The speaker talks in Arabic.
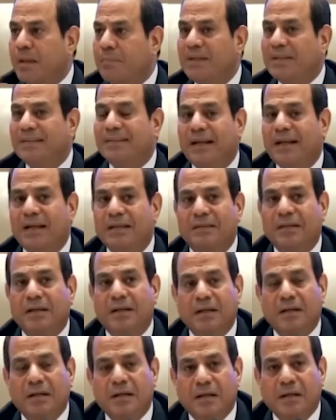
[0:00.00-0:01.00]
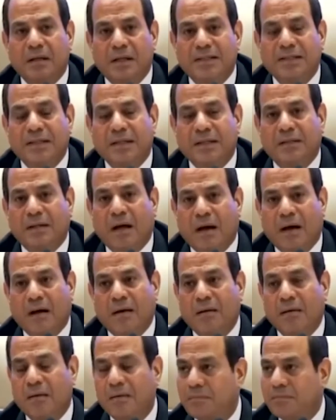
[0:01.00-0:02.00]
من 3 ل 6
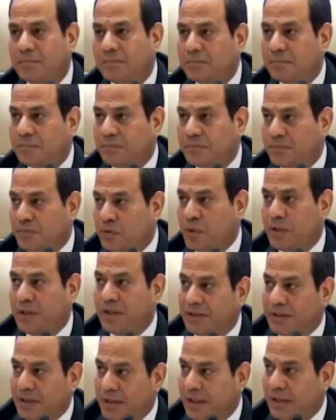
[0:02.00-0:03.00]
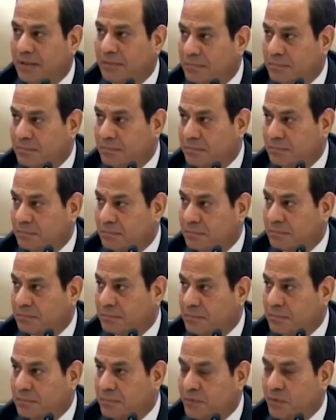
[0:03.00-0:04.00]
حاره في كل اتجاه
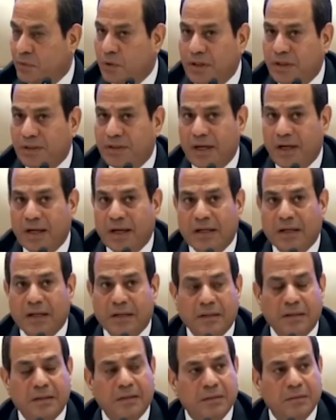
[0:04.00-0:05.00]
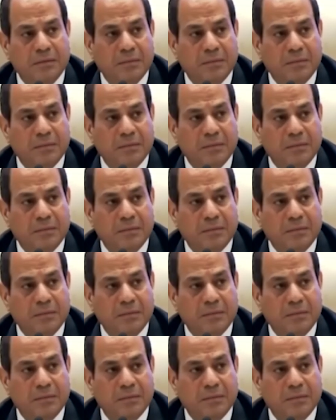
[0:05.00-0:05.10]
في كل اتجاه يعني قد ايه